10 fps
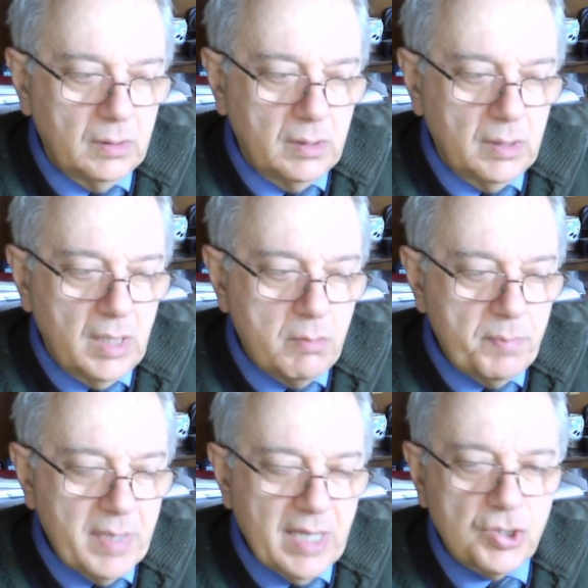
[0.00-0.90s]
e mi
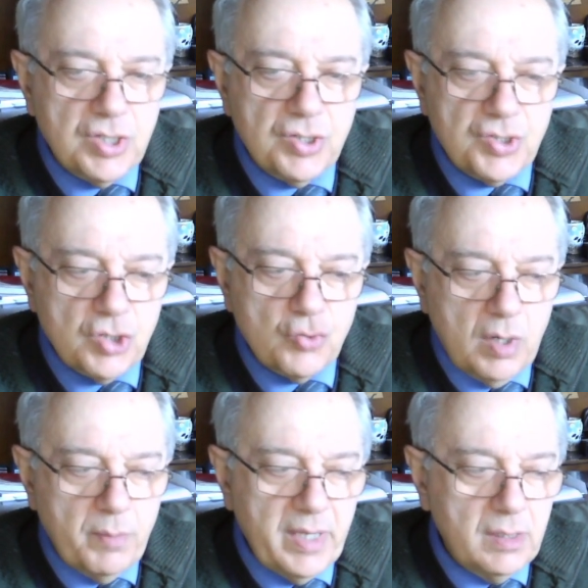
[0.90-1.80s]
piace
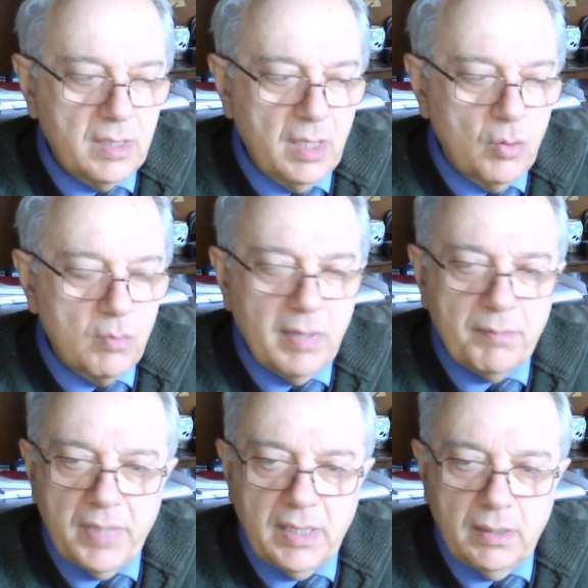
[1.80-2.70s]
sessualmente un
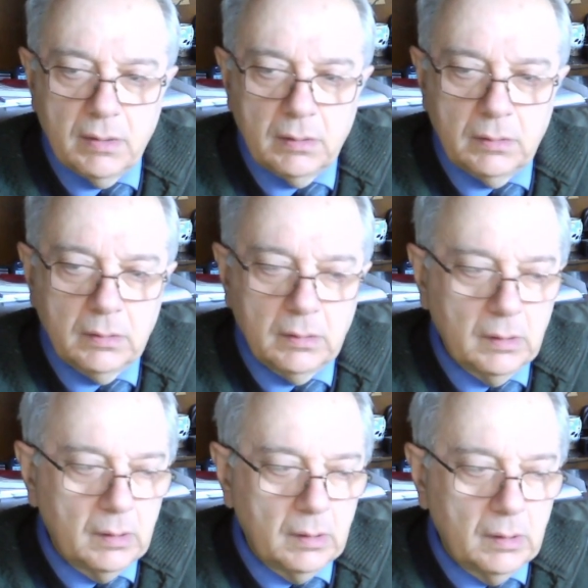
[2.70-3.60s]
bambino,
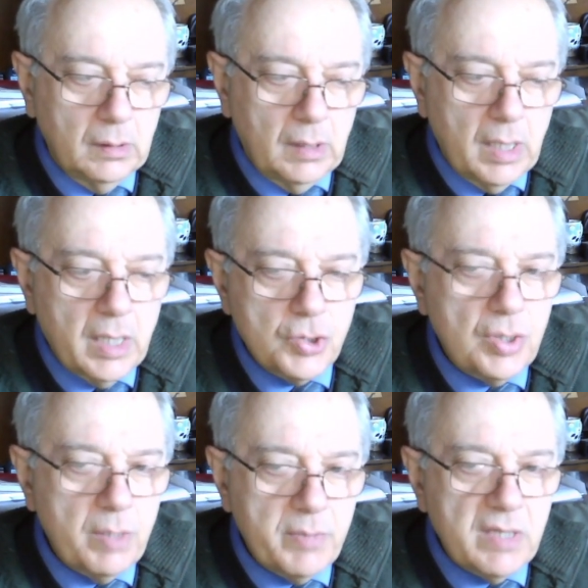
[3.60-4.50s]
la
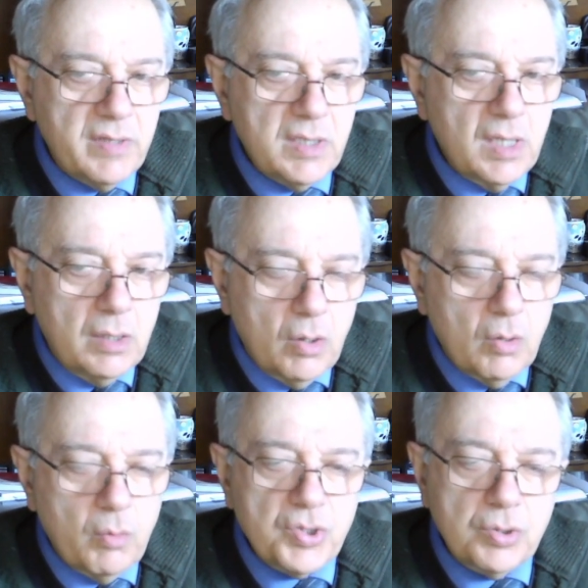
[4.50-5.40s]
ragione mi deve dire no,
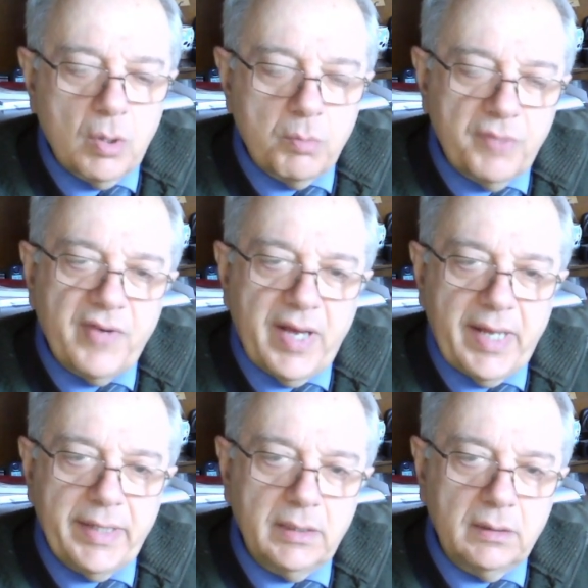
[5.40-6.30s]
questo non lo puoi
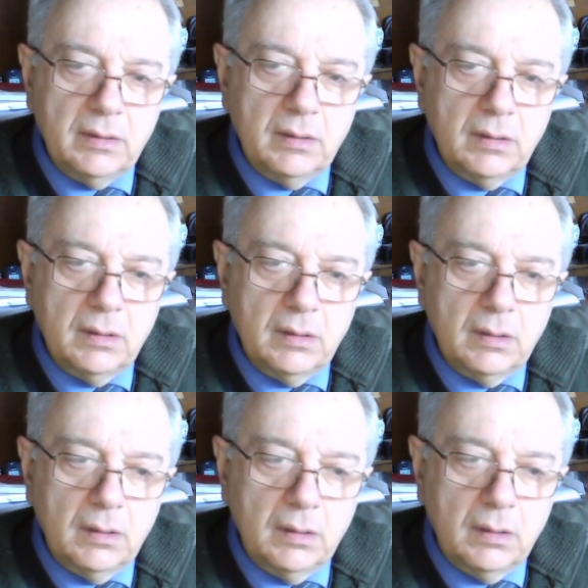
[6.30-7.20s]
fare.
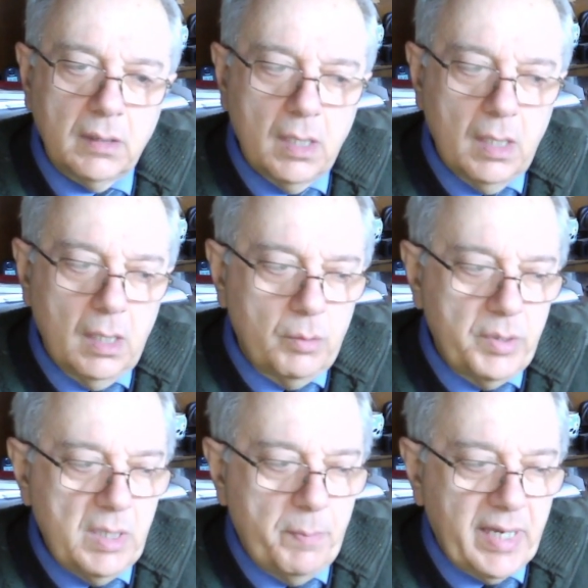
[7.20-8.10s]

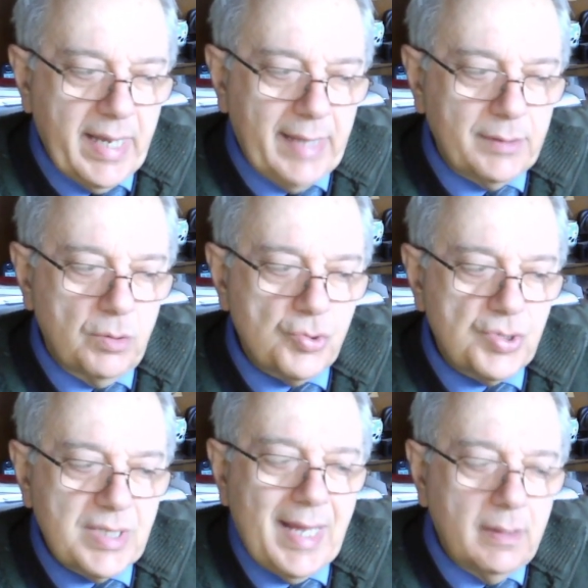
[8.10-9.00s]
Quindi il peccato non
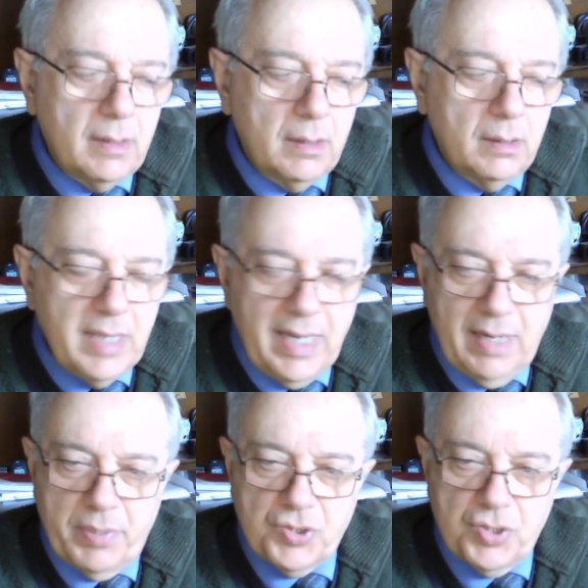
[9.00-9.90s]
sta nella
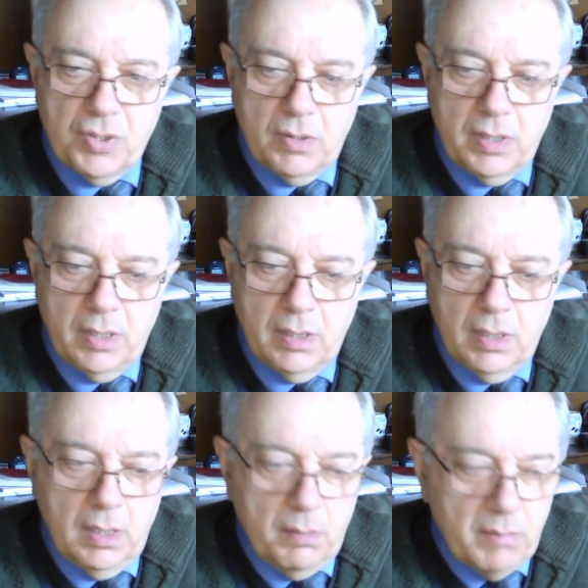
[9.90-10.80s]
passione,
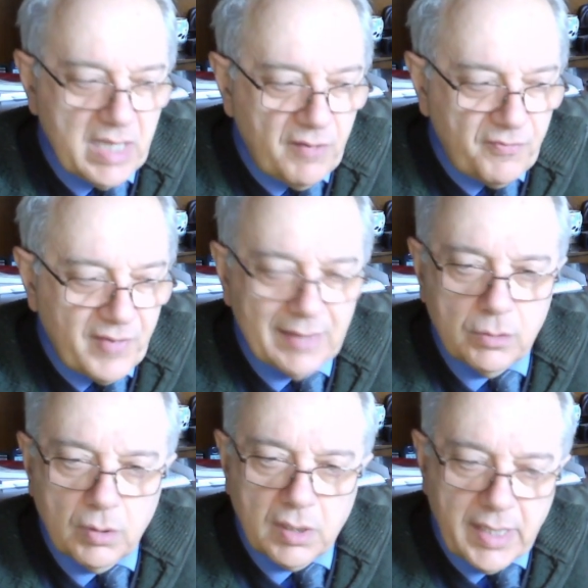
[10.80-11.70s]
ma nel
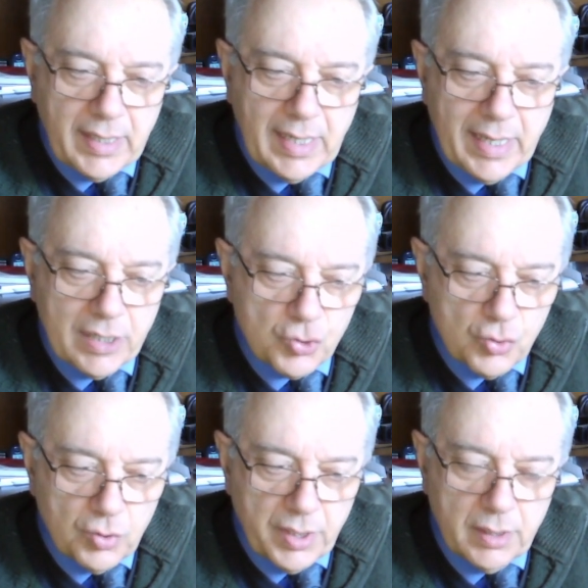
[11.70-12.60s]
fatto che la
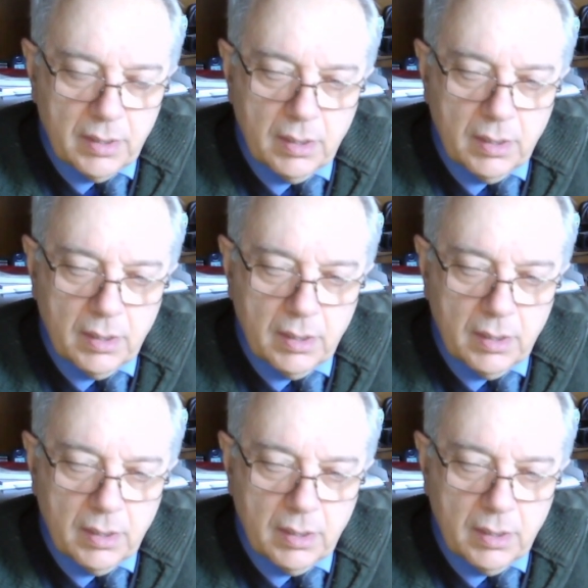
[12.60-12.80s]
ragione